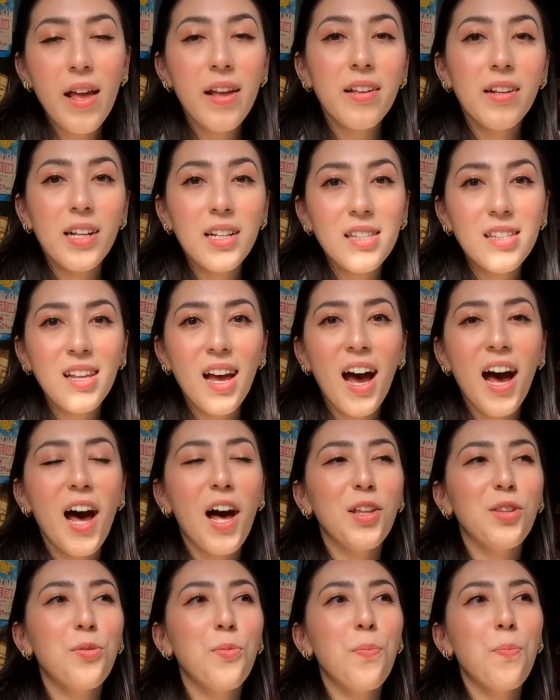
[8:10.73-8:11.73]
É, é
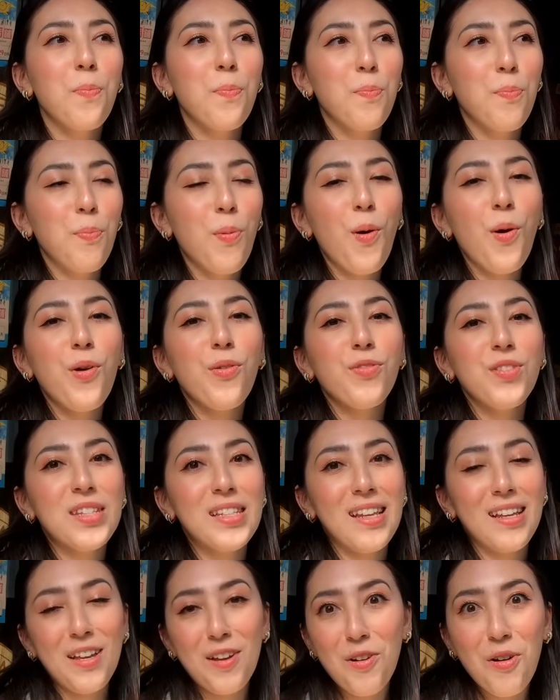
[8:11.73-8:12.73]
engraçado por
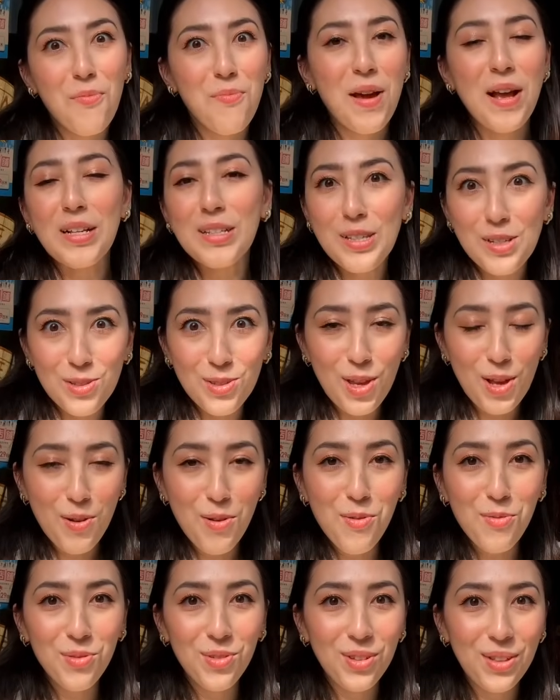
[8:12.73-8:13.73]
você ter que comer em 5
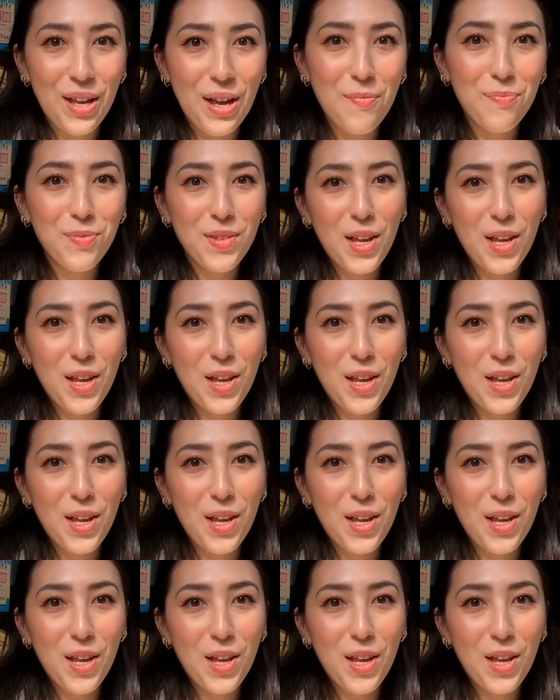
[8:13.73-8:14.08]
segundos, né?